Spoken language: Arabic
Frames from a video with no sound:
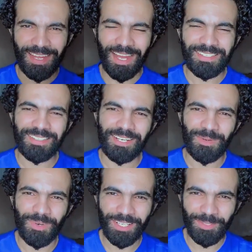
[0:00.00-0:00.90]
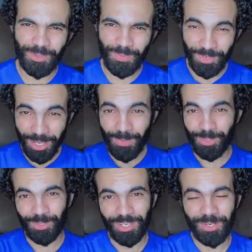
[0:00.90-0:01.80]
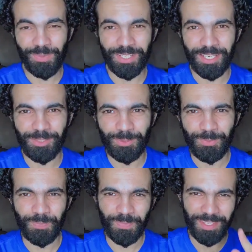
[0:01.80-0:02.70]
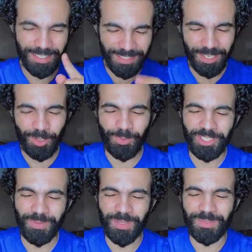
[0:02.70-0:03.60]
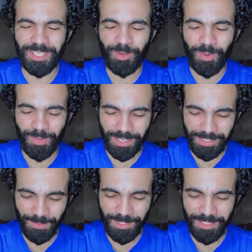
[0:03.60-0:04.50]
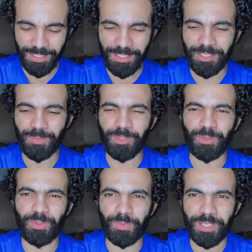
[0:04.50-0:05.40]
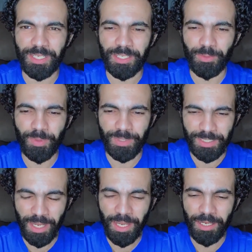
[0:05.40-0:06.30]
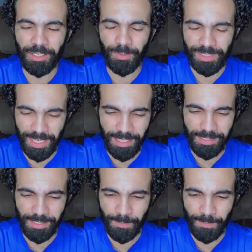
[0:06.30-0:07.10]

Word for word: السلام عليكم ورحمة الله وبركاته ازيكم يا شباب ازيكم يا بنات عاملين ايه يا رب تكونوا بخير وبصحة وسعادة